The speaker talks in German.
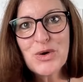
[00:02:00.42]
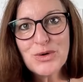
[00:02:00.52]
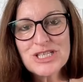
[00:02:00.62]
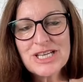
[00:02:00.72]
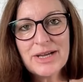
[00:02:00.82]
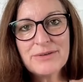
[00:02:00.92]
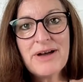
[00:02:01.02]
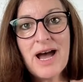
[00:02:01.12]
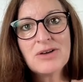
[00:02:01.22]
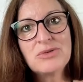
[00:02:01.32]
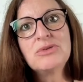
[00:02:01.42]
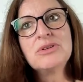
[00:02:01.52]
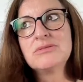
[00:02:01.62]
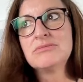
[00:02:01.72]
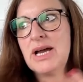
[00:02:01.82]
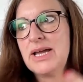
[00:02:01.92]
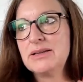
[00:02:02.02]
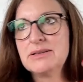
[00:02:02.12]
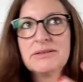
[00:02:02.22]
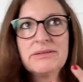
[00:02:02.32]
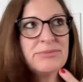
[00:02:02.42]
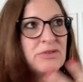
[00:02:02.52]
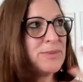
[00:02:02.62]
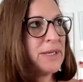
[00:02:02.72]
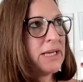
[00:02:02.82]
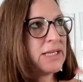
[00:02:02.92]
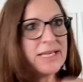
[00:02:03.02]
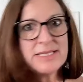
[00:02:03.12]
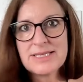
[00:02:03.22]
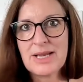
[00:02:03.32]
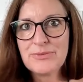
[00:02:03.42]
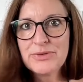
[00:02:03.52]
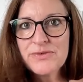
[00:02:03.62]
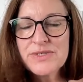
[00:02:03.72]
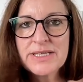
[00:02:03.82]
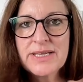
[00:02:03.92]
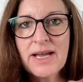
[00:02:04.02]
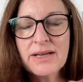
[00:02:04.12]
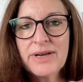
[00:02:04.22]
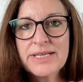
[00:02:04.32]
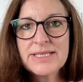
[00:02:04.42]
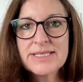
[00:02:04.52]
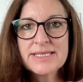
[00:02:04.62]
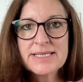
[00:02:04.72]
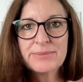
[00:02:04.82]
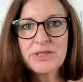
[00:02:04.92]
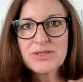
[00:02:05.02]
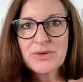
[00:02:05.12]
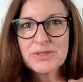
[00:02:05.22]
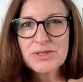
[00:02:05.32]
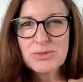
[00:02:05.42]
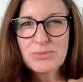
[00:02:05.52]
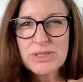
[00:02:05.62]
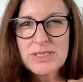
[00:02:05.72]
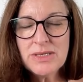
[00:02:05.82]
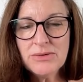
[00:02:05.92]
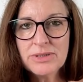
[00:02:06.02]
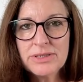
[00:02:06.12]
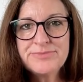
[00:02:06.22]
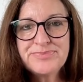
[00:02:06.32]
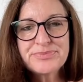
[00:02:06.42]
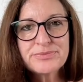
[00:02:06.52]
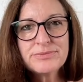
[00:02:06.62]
Coaching-Erfahrung und meine, ich muss mal gerade rechnen, ich glaube, 15 Jahre war ich insgesamt in toxischen Beziehungen,